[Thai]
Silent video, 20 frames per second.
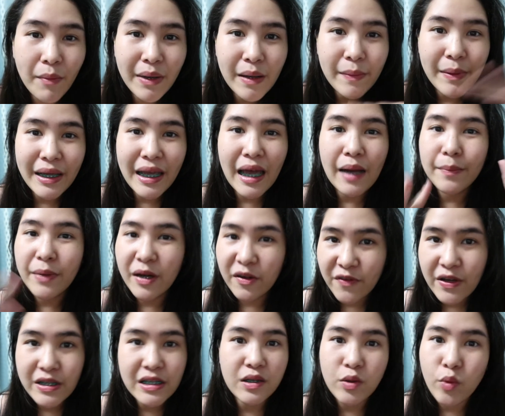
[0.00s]
ลอยไม่ได้มีการเปิด
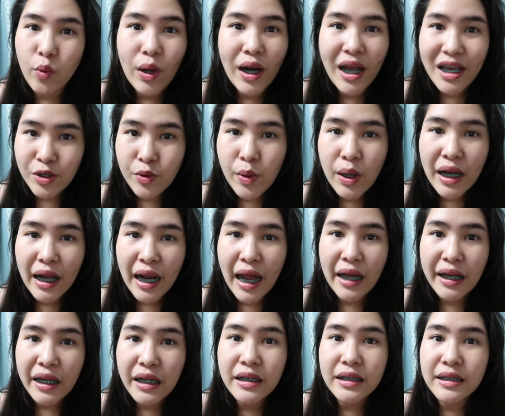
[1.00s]
ไฟสตูอะไรช่วยเลยนะ
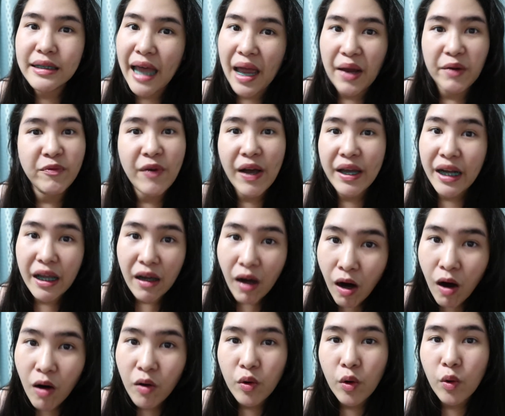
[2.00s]
คะนี่คือแสงไฟใน
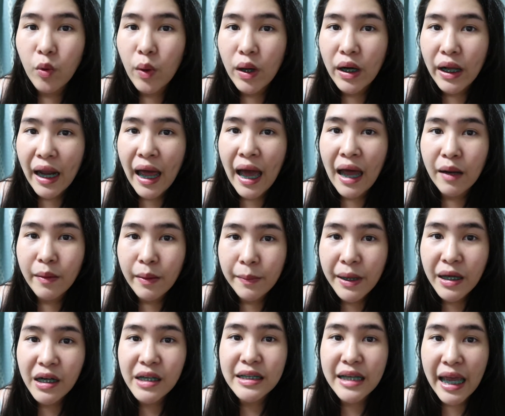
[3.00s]
ห้องรัวๆเลยนะคะแล้ว
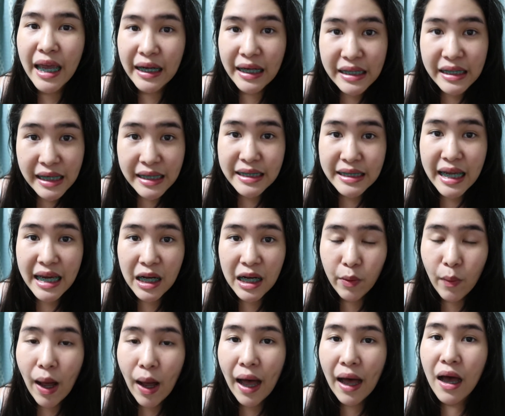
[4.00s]
เพื่อนๆก็จะเห็นได้ชัดเจน
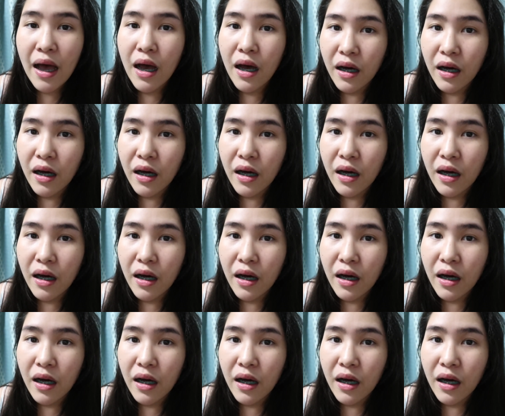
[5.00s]
เลยว่า